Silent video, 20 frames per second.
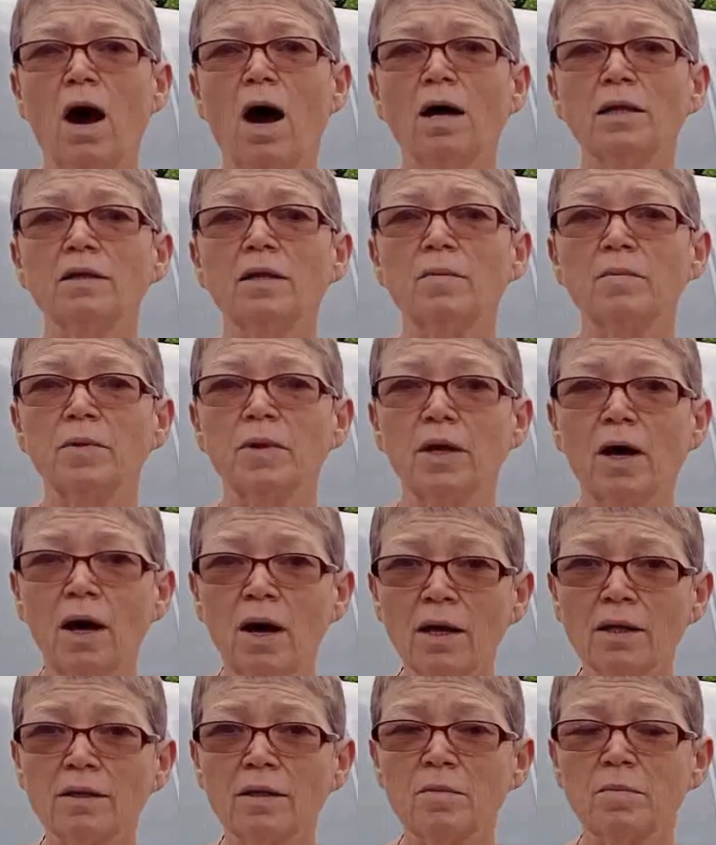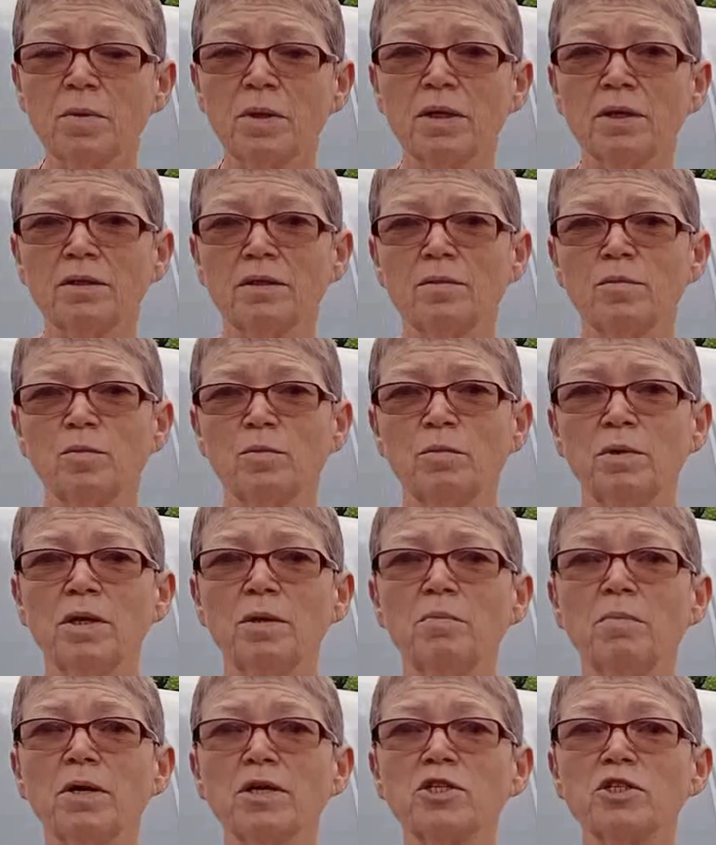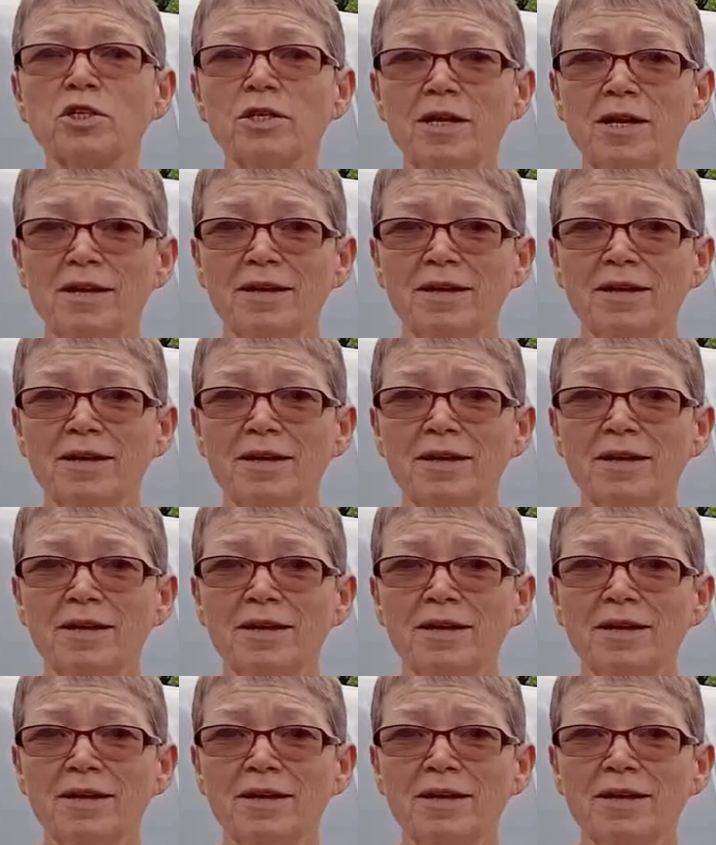а нам надо, поэтому мы и пошли,